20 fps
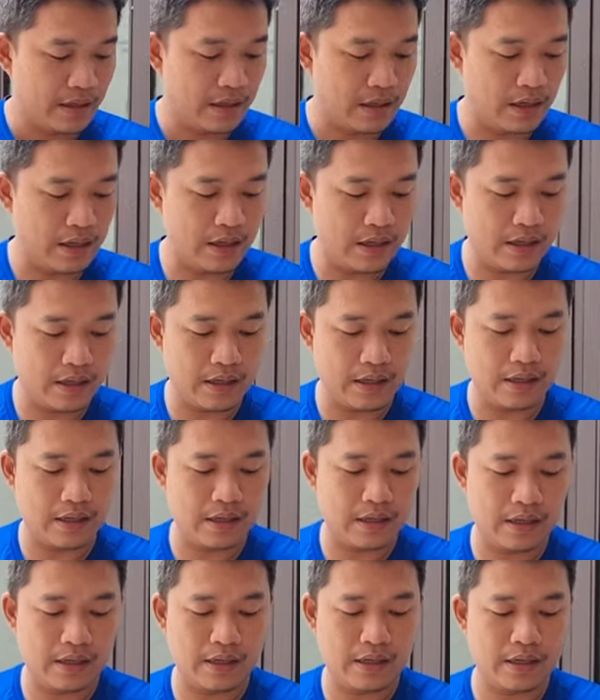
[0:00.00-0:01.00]

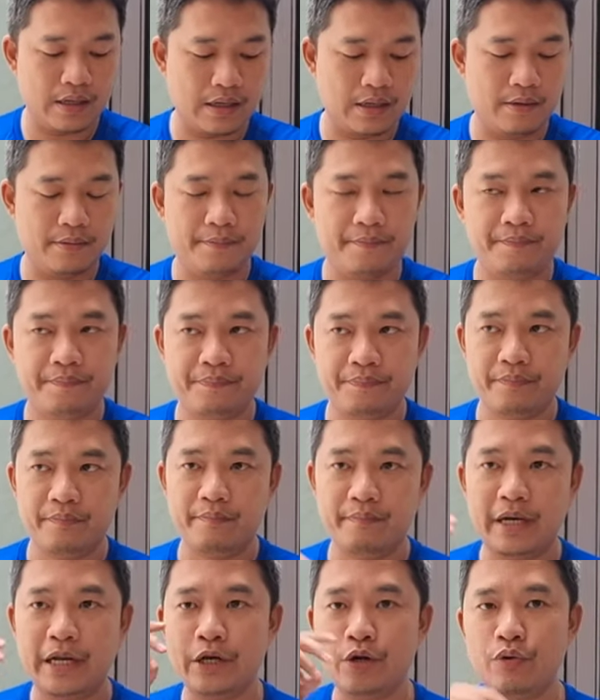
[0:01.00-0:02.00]
uh,
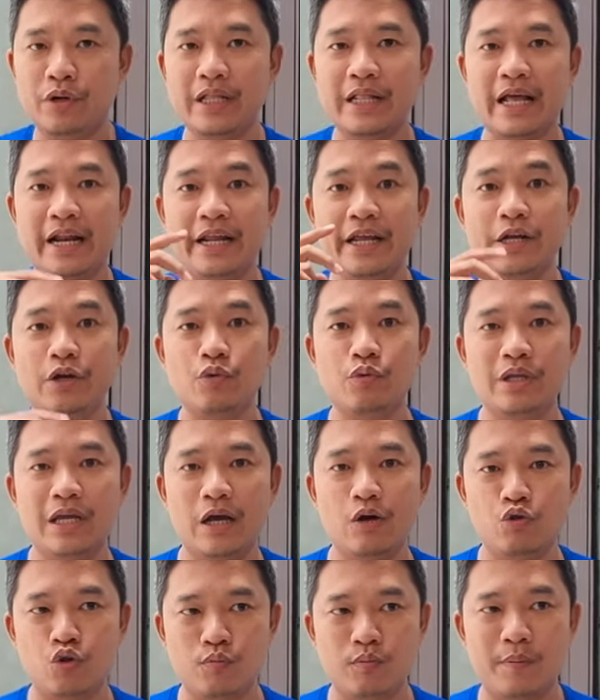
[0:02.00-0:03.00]
melindungi dari
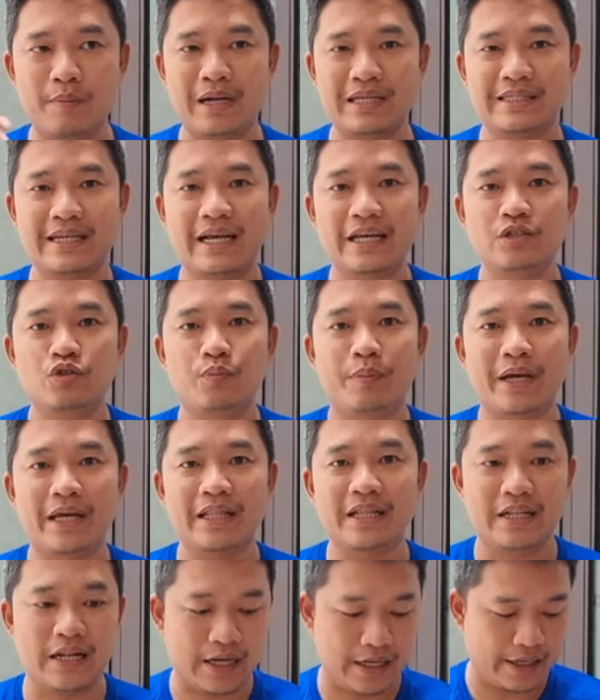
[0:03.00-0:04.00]
hidungnya untuk membasahi supaya
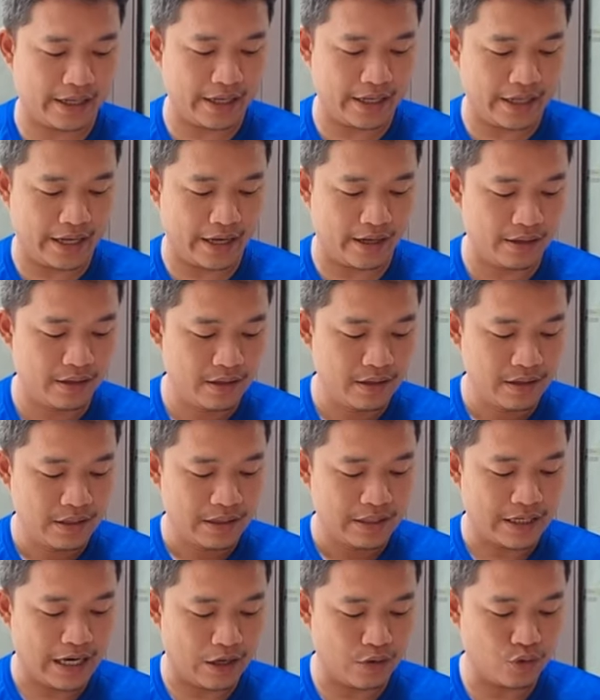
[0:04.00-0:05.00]
tidak kering ya.
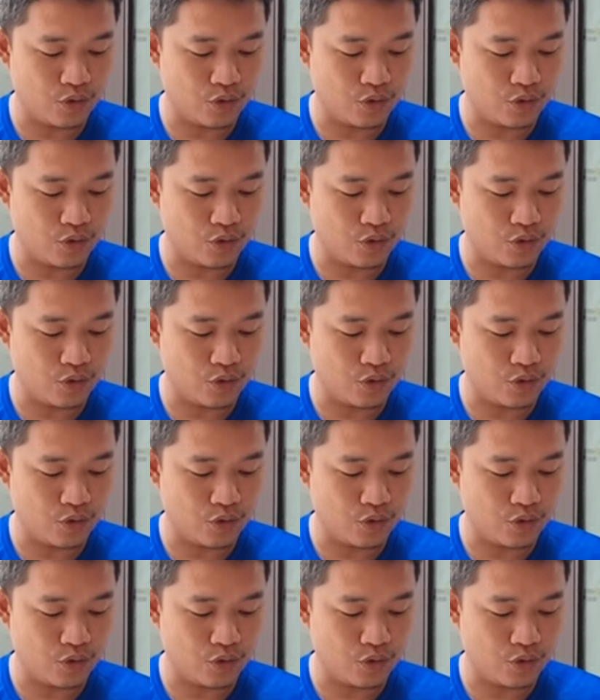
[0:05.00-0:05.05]
Dan